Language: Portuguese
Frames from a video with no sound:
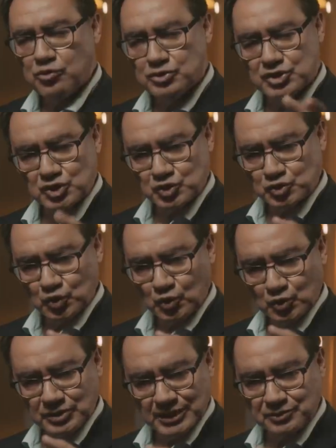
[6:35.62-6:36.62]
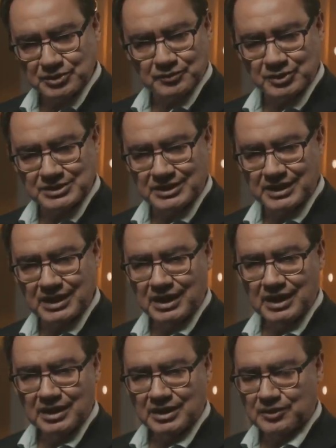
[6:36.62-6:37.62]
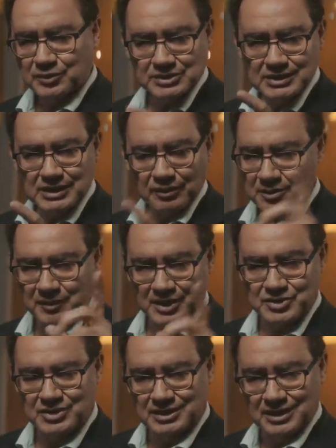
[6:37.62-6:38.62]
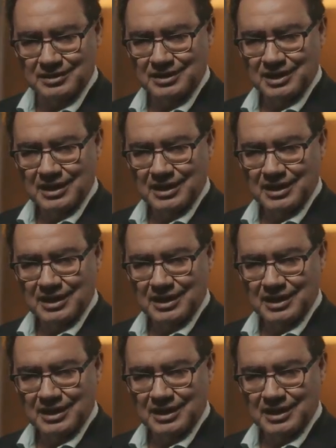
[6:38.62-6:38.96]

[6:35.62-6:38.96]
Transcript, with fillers: Há um tesouro dentro de você que você não imagina.